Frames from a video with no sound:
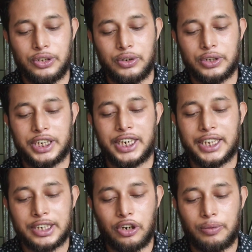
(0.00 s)
তো সেই
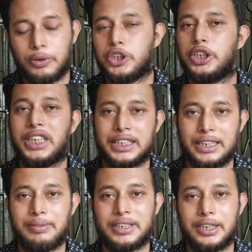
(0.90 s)
ক্ষেত্রে অবশ্যই
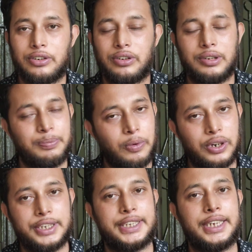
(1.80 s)
যাচাই বাছাই করে
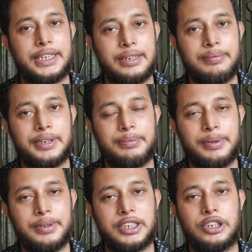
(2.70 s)
পরিস্থিতি
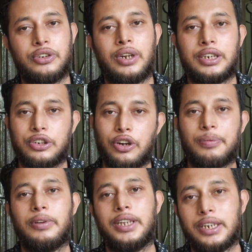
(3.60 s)
বিবেচনা
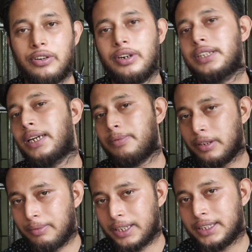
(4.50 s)
সর্বদিক করে
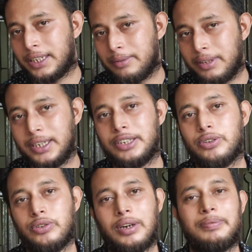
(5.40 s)
তারপরে বাচ্চা নেবেন
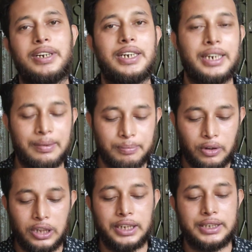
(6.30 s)
এইটুকু আপনাদেরকে আমি
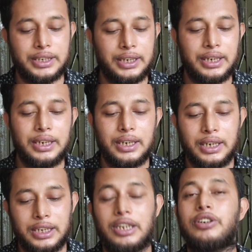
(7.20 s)
বলে দিচ্ছি
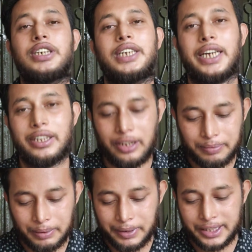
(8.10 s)
তাও সেটা একান্ত
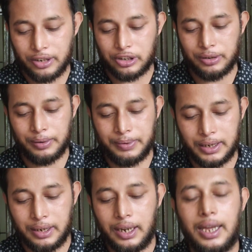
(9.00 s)
আপনার ব্যক্তিগত
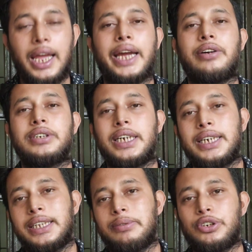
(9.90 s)
ব্যাপার এখন
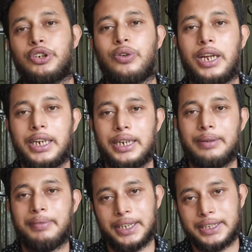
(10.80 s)
জানিয়ে দেবো সোনালি
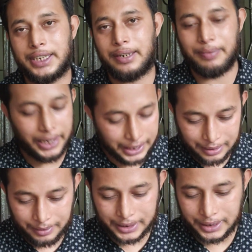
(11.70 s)
বাচ্চার
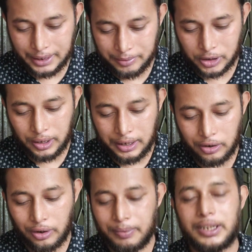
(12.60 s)
পাইকারি বাজার দাম সোনালি
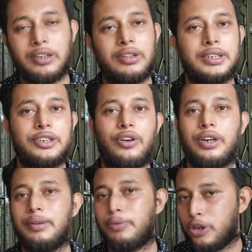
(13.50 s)
নর্মাল চলতেছে
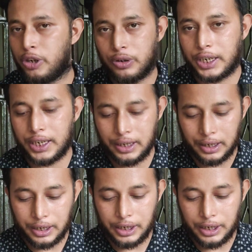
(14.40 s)
অনলি পনেরো টাকা